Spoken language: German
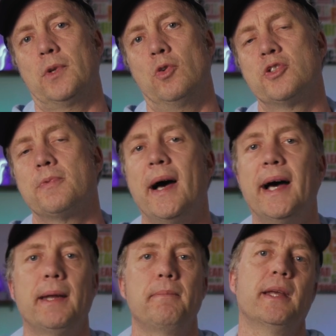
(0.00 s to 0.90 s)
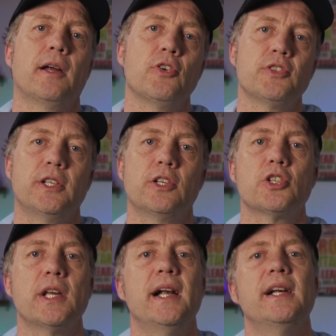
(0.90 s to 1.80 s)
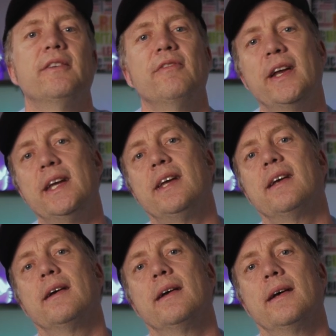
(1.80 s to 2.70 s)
Und zwar hat er mir in Aussicht gestellt, wenn ich